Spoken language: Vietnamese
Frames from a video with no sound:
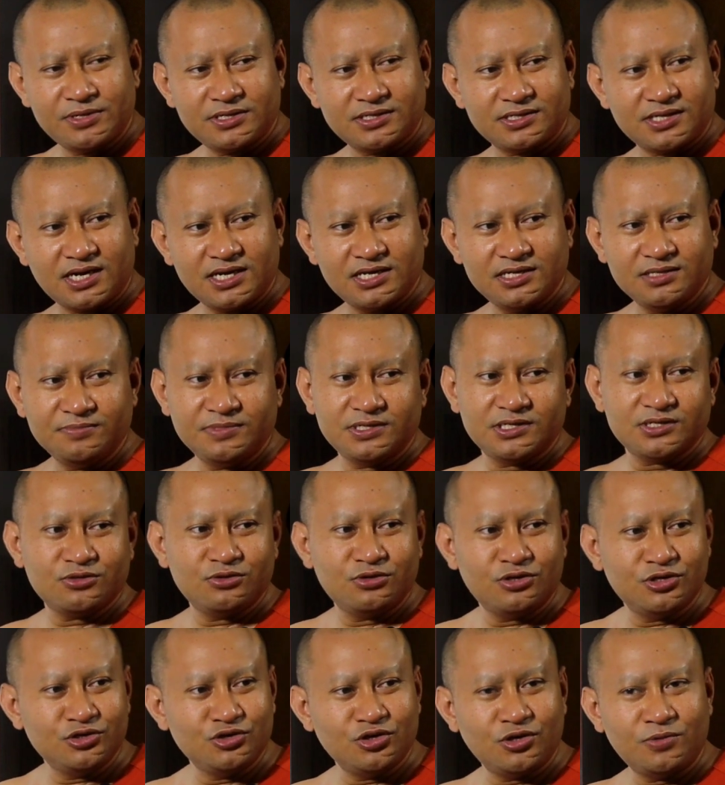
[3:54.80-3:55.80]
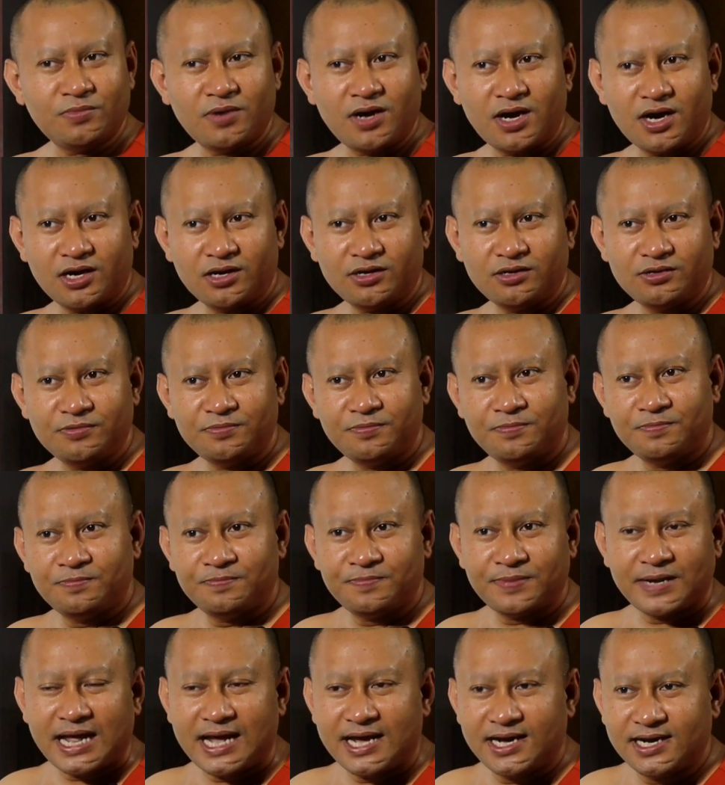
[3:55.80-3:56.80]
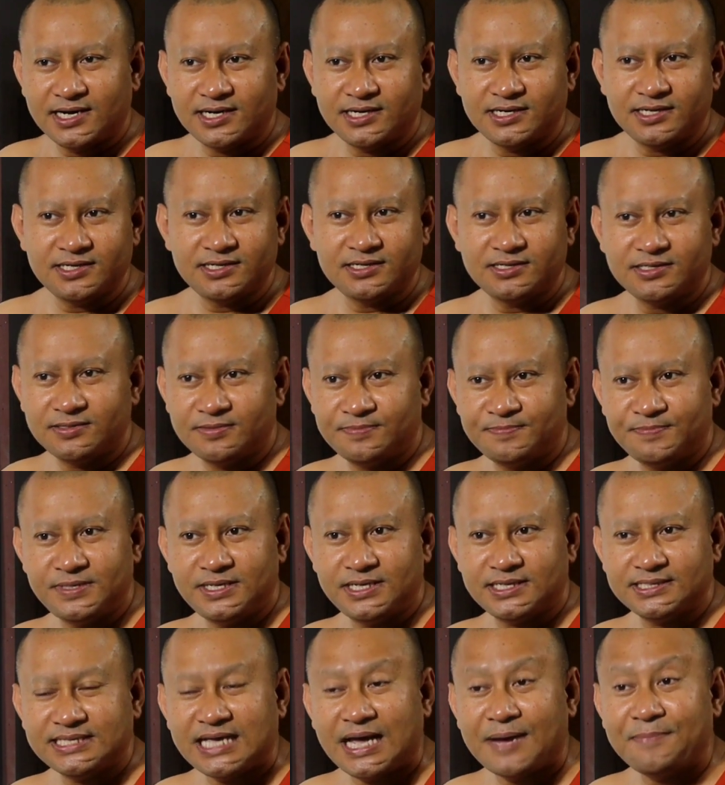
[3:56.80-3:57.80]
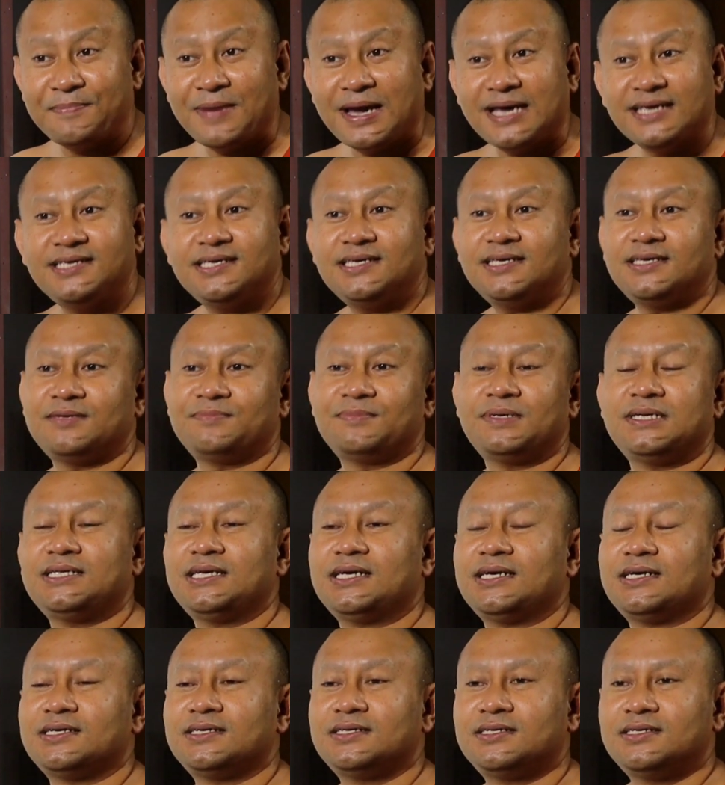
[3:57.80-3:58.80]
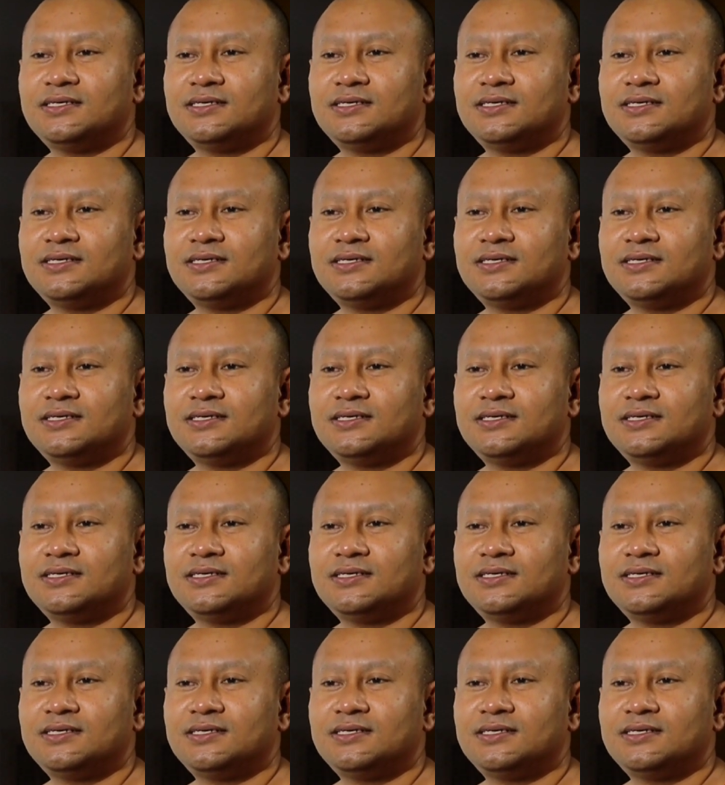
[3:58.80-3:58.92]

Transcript: bọt trầy mình cua vô màu pra bịa xa mạnh gì mình chẳng